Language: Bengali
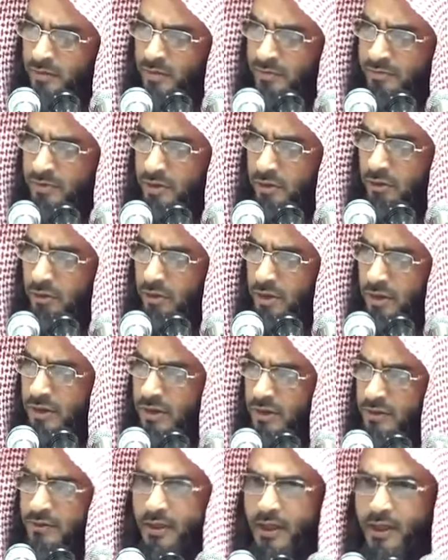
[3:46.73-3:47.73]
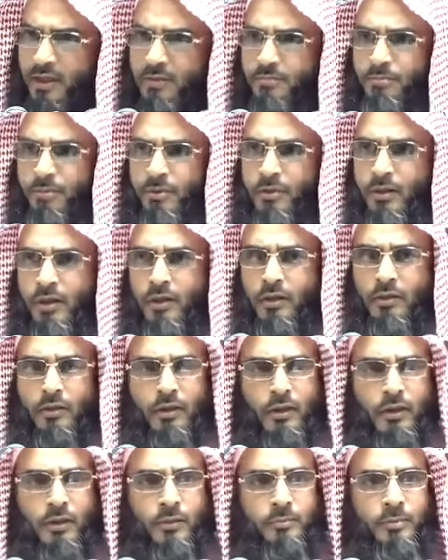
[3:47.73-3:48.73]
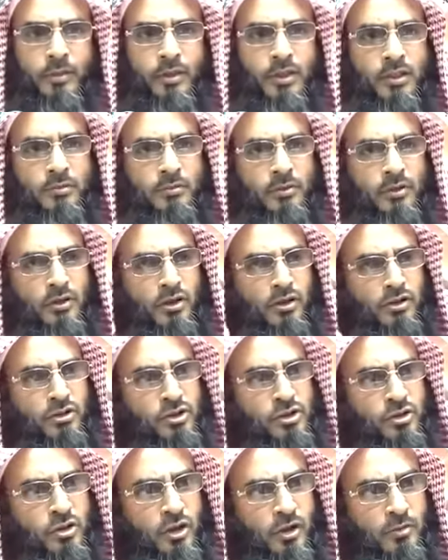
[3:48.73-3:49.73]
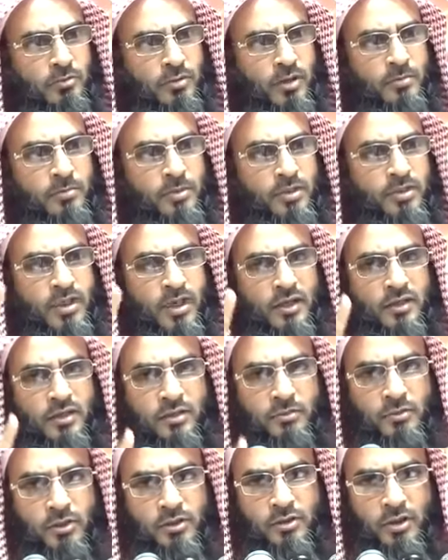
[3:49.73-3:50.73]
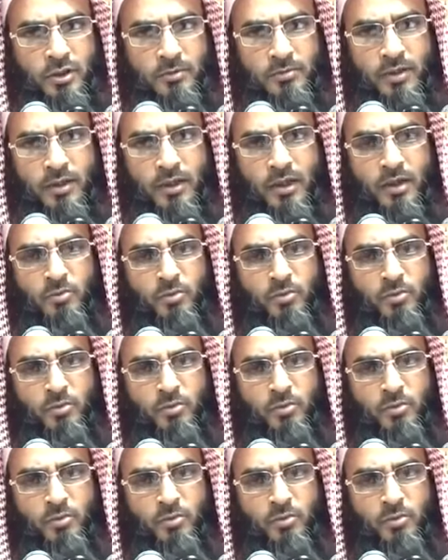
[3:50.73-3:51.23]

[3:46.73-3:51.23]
সমাপ্তি ঘটেছে তারপরে পৃথিবী ধ্বংস হবে বিচার দিবস হবে